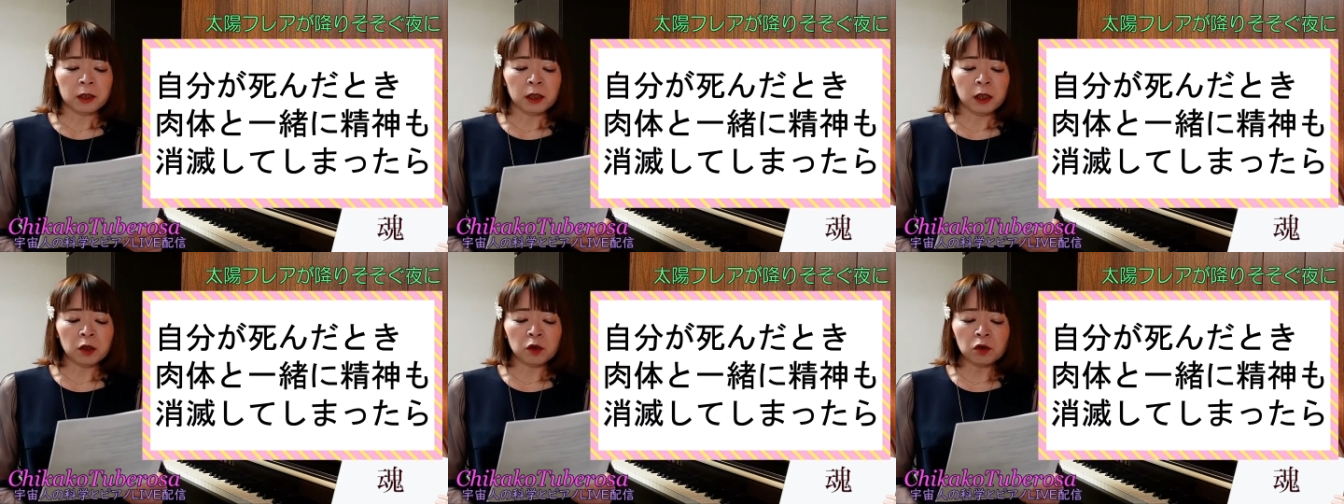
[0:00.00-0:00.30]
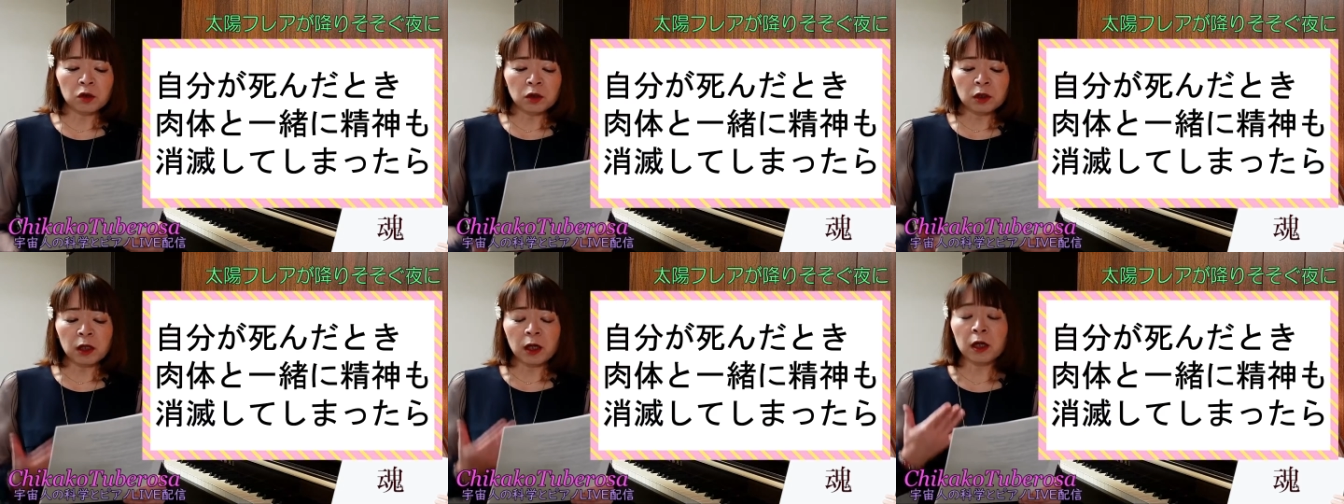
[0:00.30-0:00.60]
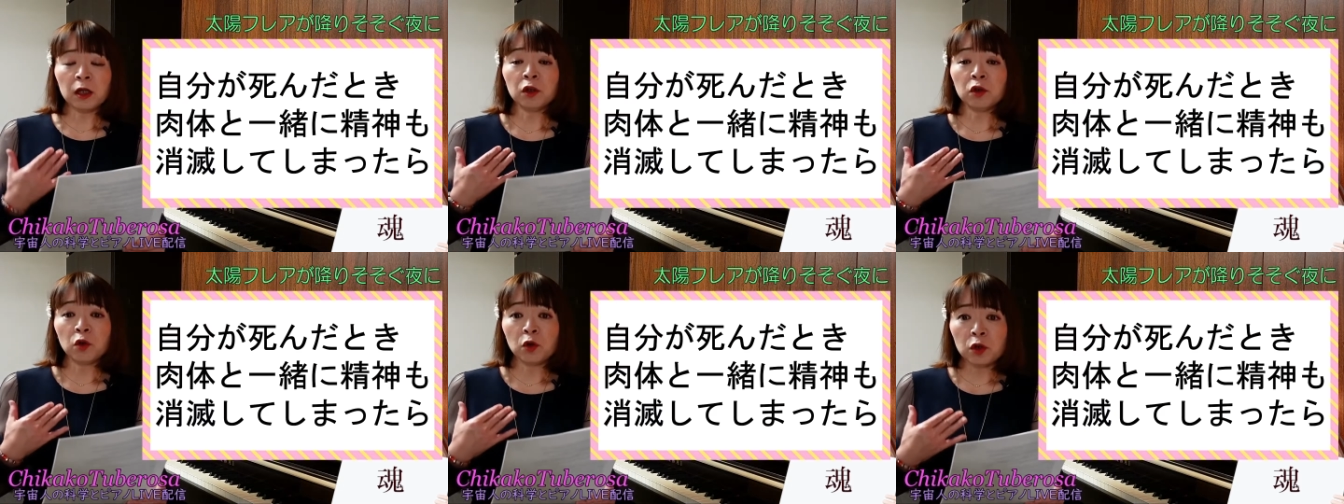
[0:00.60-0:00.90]
肉
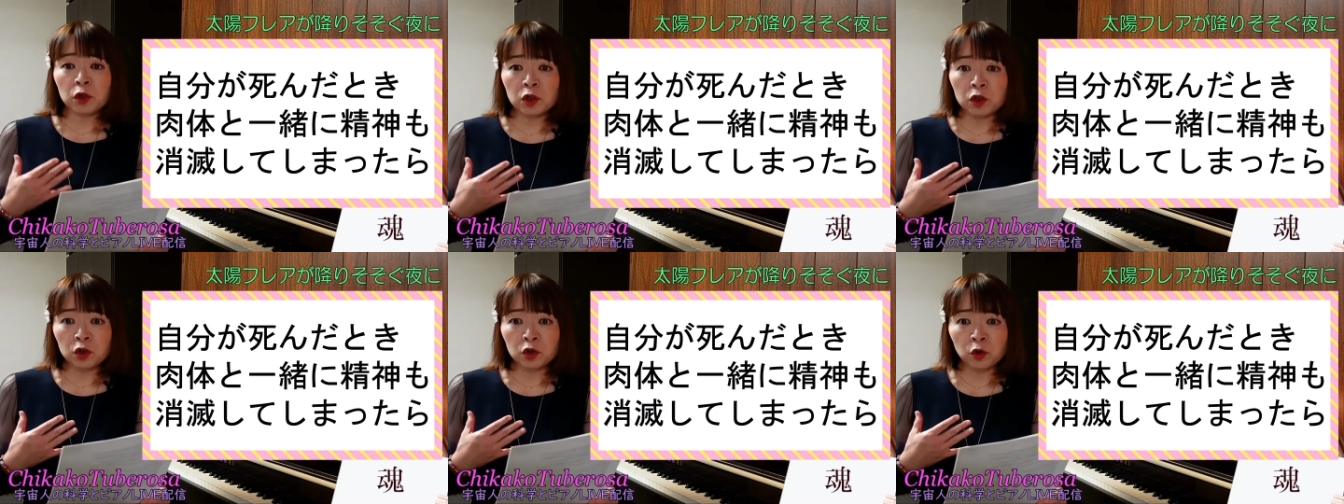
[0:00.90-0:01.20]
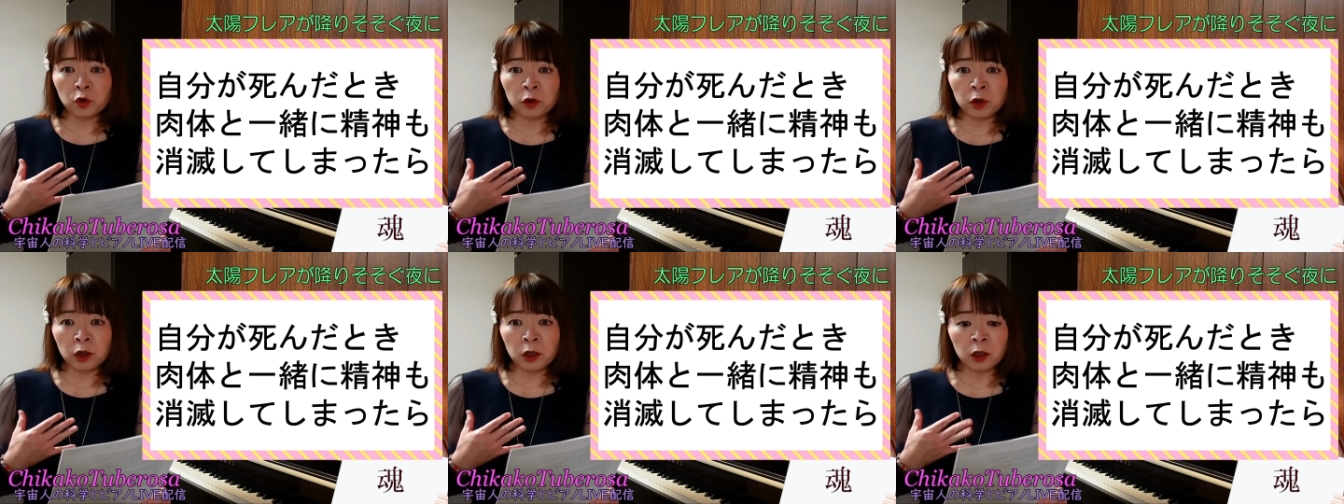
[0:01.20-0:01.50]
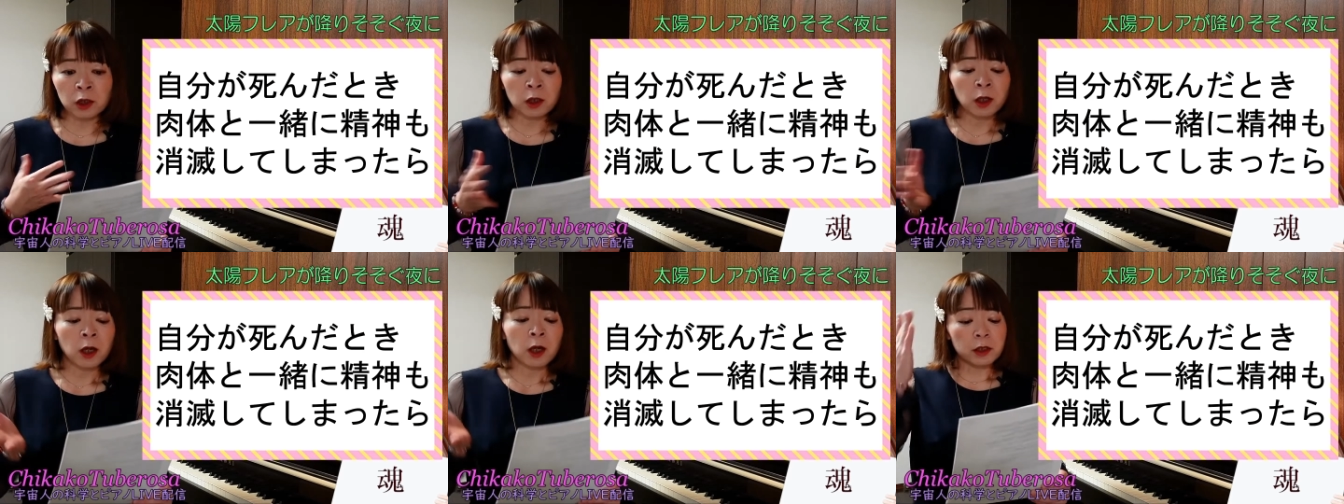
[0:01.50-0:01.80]
体と一緒
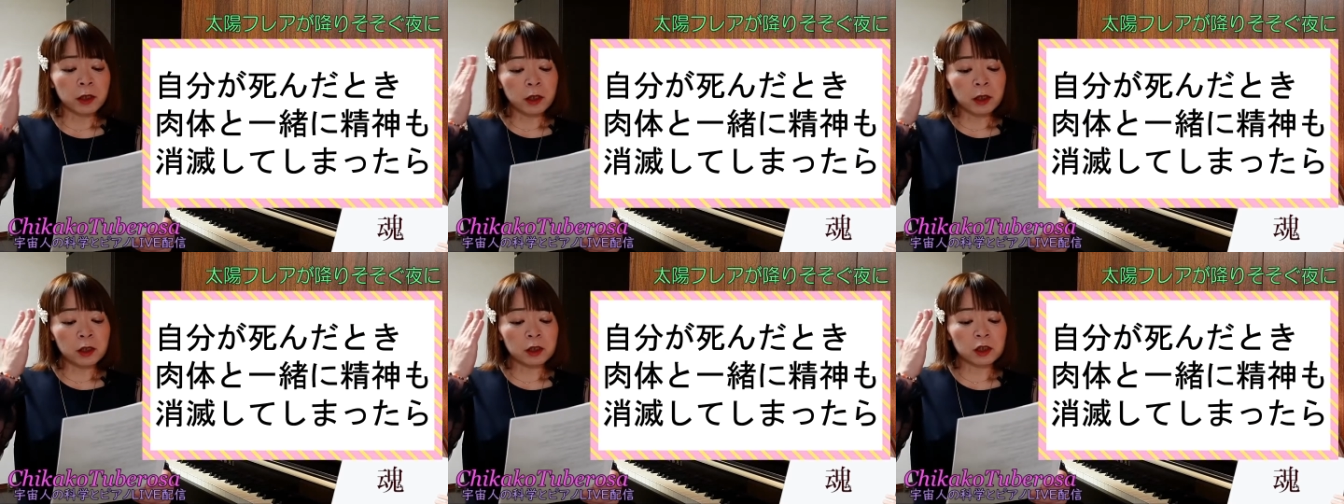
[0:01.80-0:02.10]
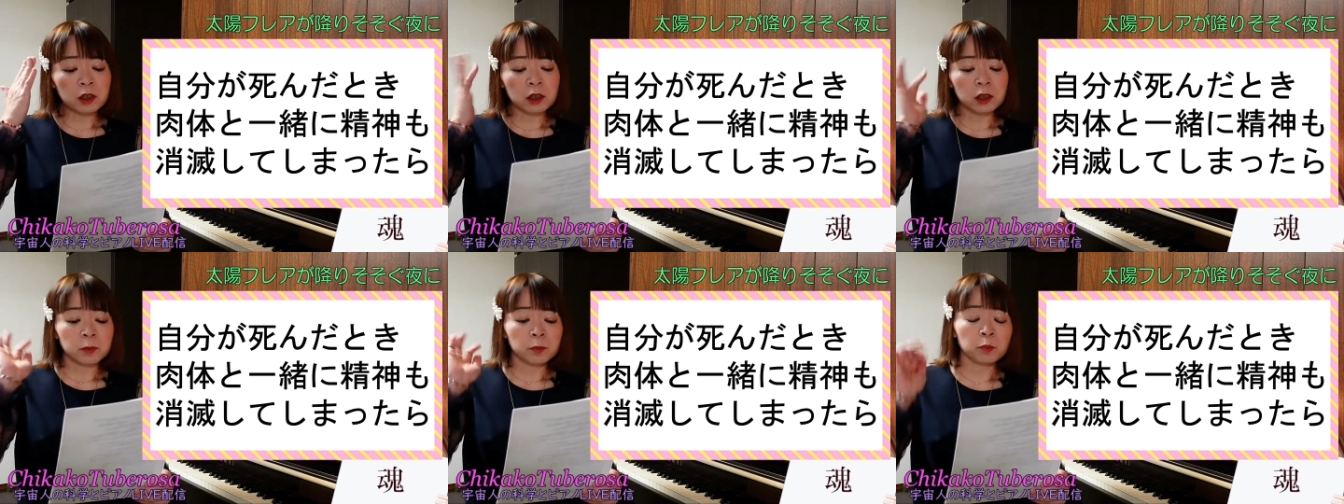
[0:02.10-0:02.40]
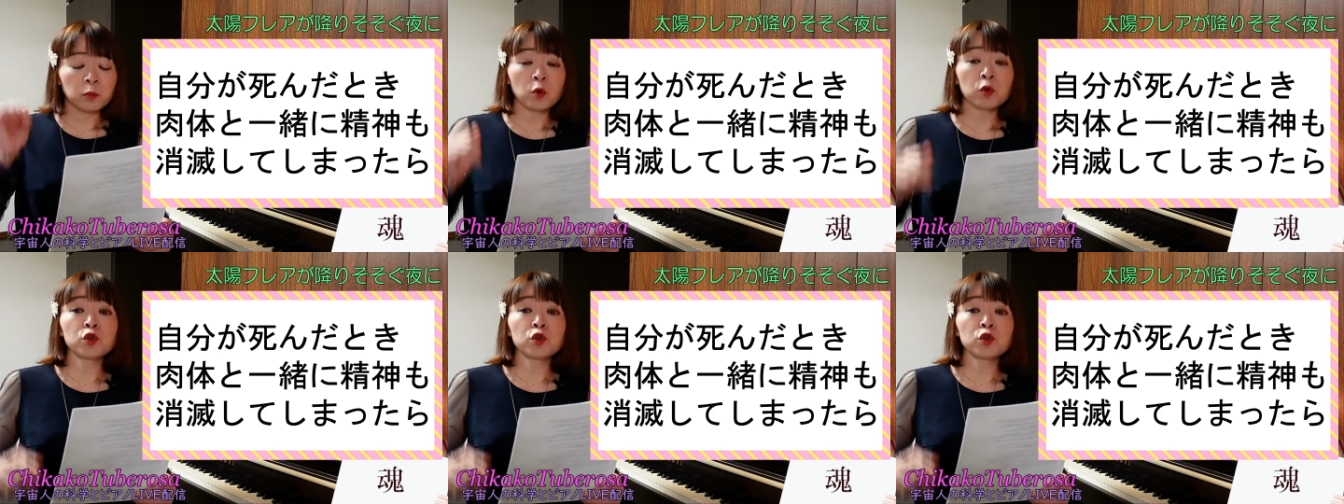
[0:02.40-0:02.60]
に精神